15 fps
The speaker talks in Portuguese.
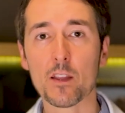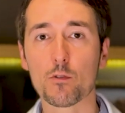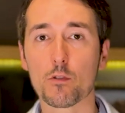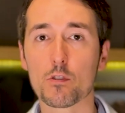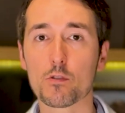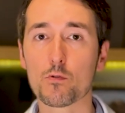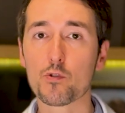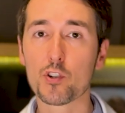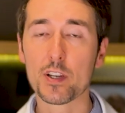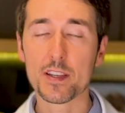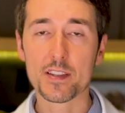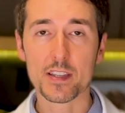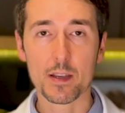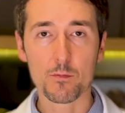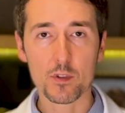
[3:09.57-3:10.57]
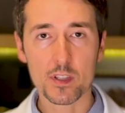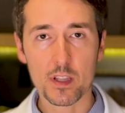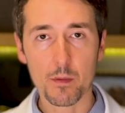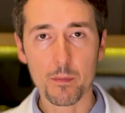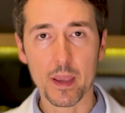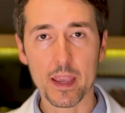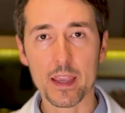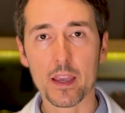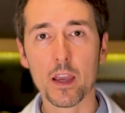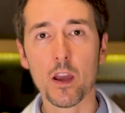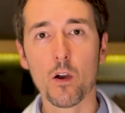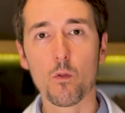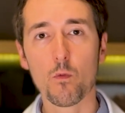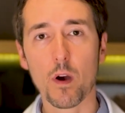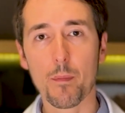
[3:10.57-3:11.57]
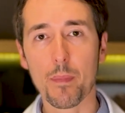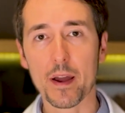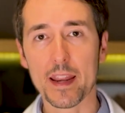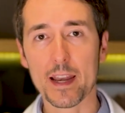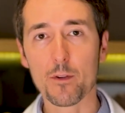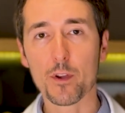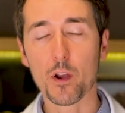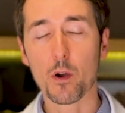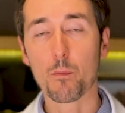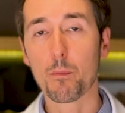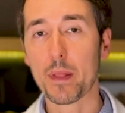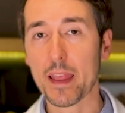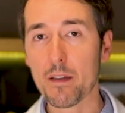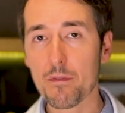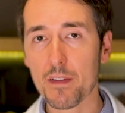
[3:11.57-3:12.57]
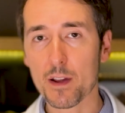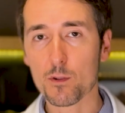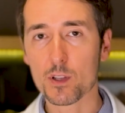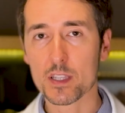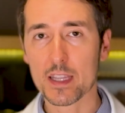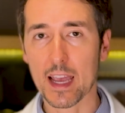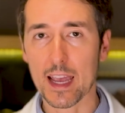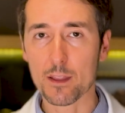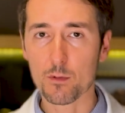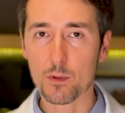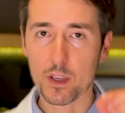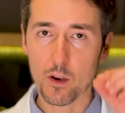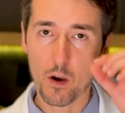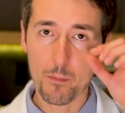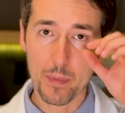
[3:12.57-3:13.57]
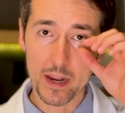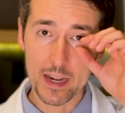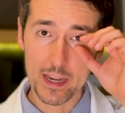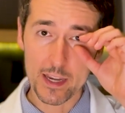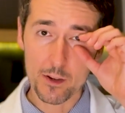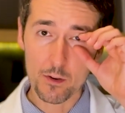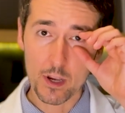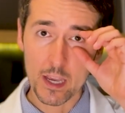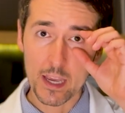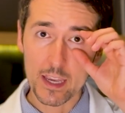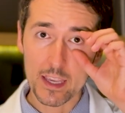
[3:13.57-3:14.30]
Nós utilizamos também um aparelho que é o blefarostato, que é um aparelhinho